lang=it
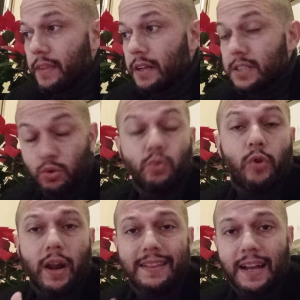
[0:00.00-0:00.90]
se tu
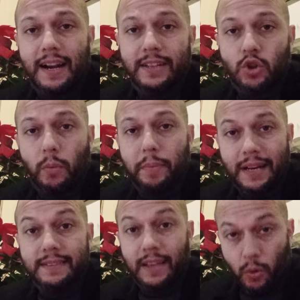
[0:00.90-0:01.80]
vorrai andare a leggerlo per
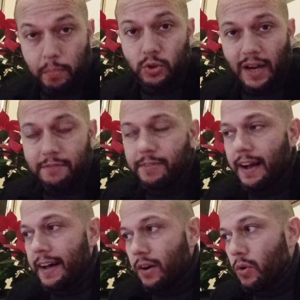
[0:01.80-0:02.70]
intero potrai
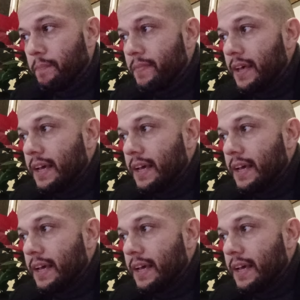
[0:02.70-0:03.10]
farlo.